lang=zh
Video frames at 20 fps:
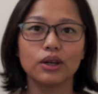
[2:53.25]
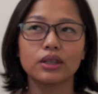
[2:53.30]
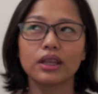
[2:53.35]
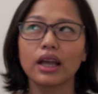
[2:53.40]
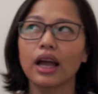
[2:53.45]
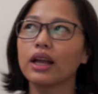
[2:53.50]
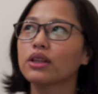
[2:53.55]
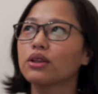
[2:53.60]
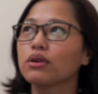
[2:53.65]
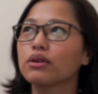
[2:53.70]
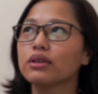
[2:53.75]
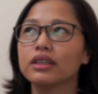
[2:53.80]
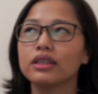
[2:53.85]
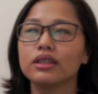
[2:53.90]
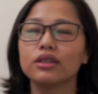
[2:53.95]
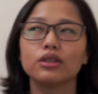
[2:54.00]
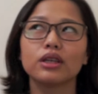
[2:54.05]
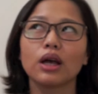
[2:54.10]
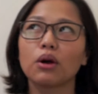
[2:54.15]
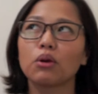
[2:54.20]
大家都已
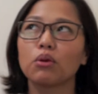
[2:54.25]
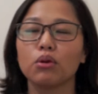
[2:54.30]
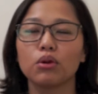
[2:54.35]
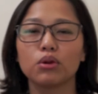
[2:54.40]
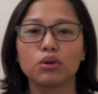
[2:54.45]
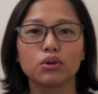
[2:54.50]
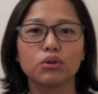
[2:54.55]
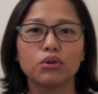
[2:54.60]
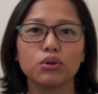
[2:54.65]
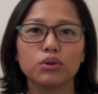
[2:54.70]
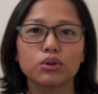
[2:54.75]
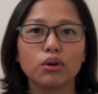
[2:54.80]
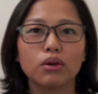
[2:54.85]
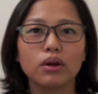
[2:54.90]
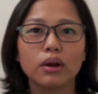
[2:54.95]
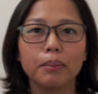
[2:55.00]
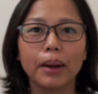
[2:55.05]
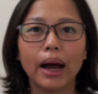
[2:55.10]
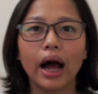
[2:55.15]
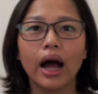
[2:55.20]
经上国国
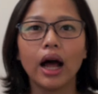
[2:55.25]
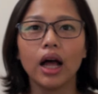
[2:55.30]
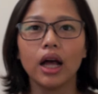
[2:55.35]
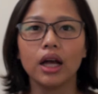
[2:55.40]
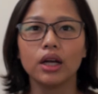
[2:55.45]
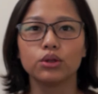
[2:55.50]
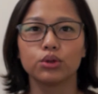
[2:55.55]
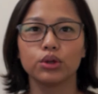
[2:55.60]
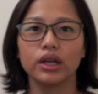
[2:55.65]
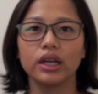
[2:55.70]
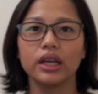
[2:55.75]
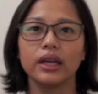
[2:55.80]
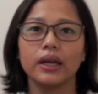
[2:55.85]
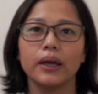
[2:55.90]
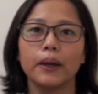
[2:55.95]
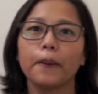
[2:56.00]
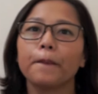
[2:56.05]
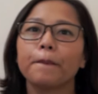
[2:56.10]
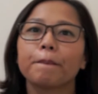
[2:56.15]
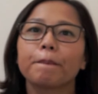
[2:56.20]
中了吧，所
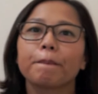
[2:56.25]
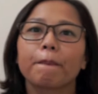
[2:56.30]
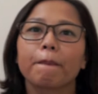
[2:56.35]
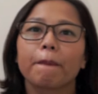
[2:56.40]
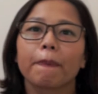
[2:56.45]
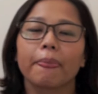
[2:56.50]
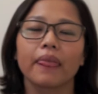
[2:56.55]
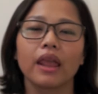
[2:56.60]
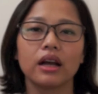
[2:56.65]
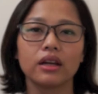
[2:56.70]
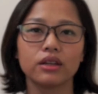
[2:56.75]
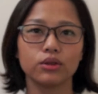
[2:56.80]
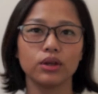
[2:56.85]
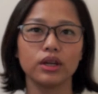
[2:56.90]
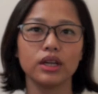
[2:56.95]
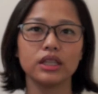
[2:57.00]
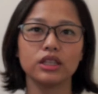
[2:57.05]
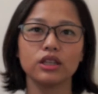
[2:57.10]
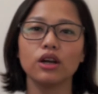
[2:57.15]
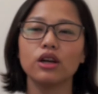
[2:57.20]
以
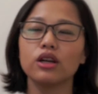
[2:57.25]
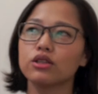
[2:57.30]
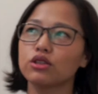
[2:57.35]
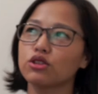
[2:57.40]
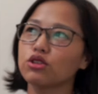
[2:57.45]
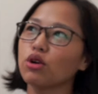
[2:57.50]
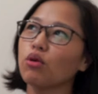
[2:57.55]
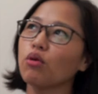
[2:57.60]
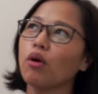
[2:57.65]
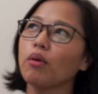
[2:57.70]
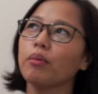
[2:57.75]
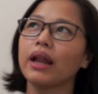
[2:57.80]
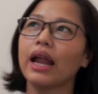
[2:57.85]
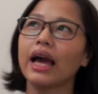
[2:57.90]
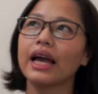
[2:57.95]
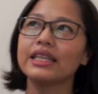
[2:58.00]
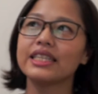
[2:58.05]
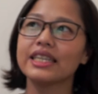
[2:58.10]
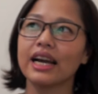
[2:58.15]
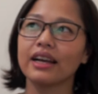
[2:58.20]
所以这就我们
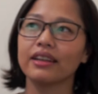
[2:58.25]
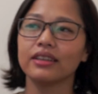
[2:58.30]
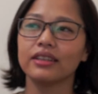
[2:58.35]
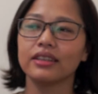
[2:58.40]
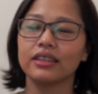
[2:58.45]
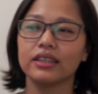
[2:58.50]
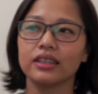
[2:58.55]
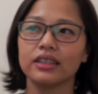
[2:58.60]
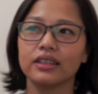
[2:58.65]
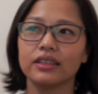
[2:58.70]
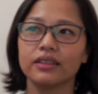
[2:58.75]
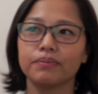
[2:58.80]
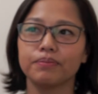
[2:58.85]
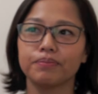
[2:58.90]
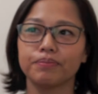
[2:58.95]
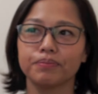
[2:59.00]
来讲呢。